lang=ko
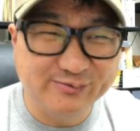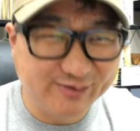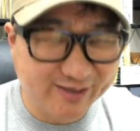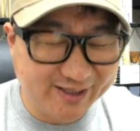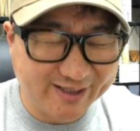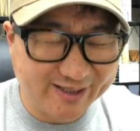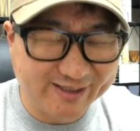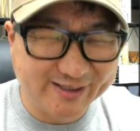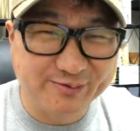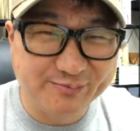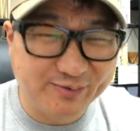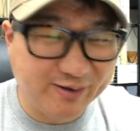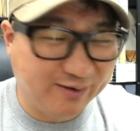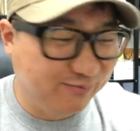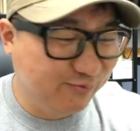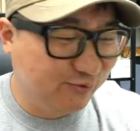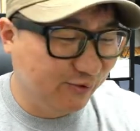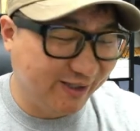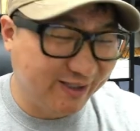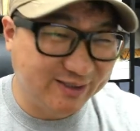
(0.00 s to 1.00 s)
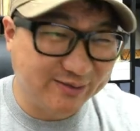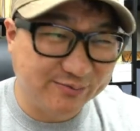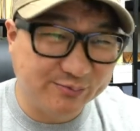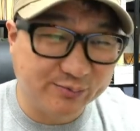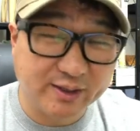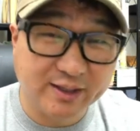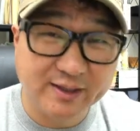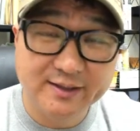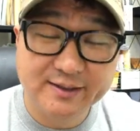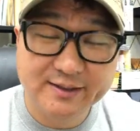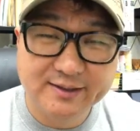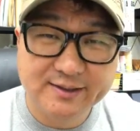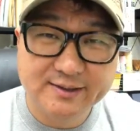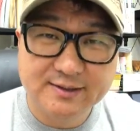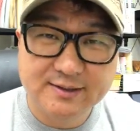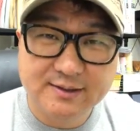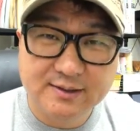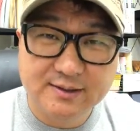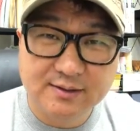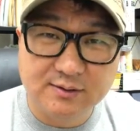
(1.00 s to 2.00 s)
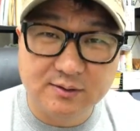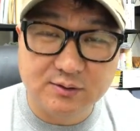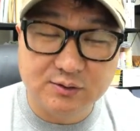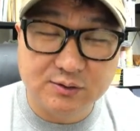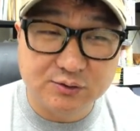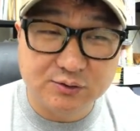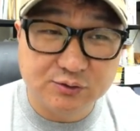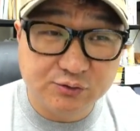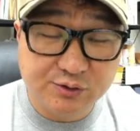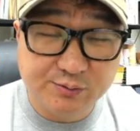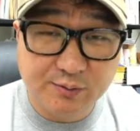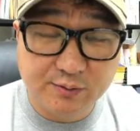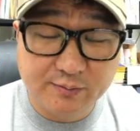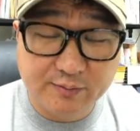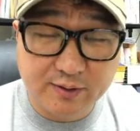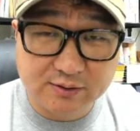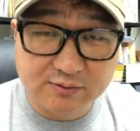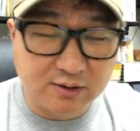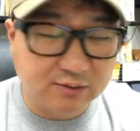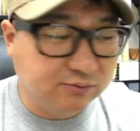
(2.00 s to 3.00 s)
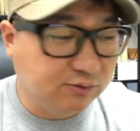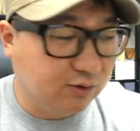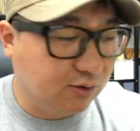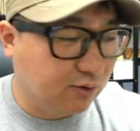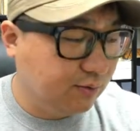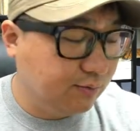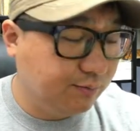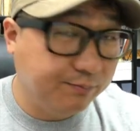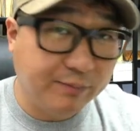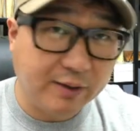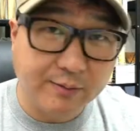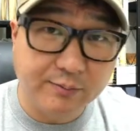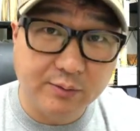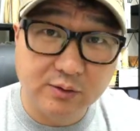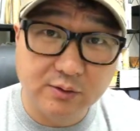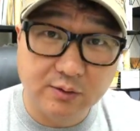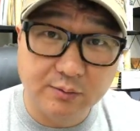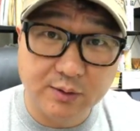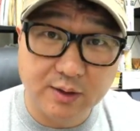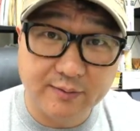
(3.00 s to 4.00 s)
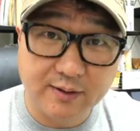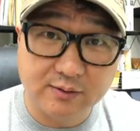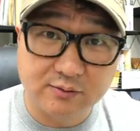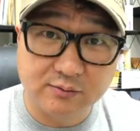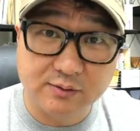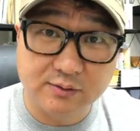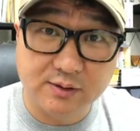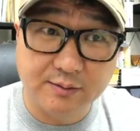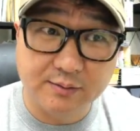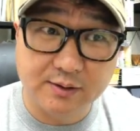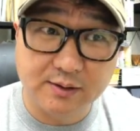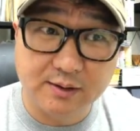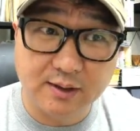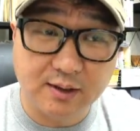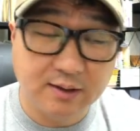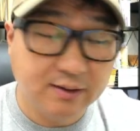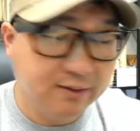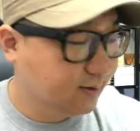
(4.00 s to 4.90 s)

항상 반복에 있습니다. 어, 수십 번 봐도 되고요. 백 번 넘게 봐도 됩니다.